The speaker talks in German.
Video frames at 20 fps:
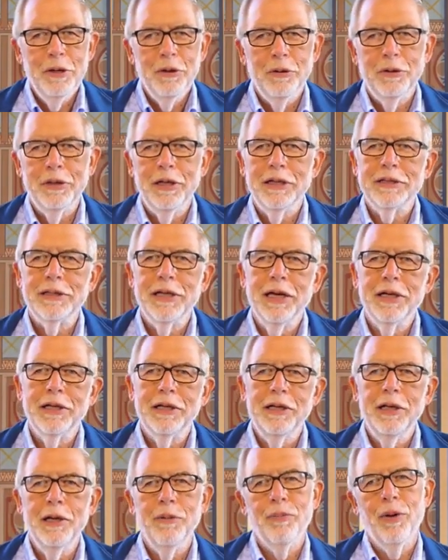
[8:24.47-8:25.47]
Und er
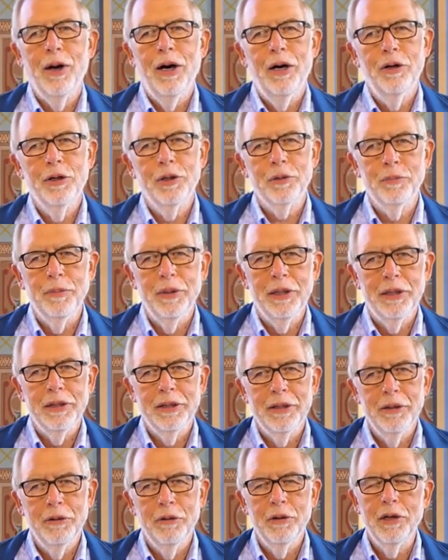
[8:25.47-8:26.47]
sagt, ihr braucht mich
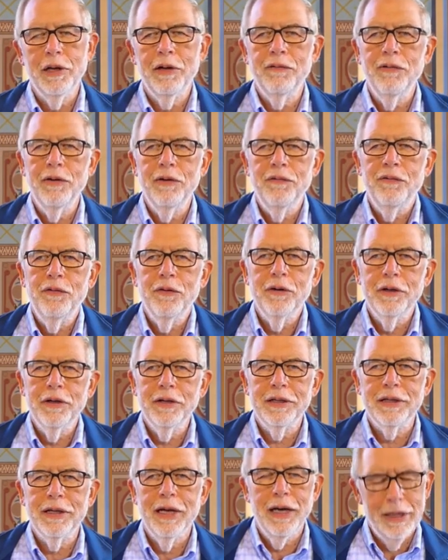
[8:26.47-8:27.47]
und ich will für
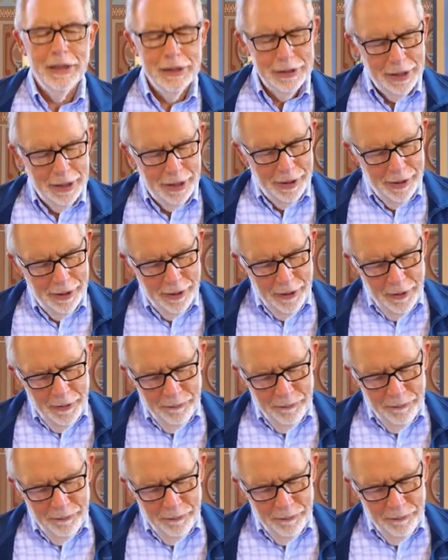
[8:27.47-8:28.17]
euch da sein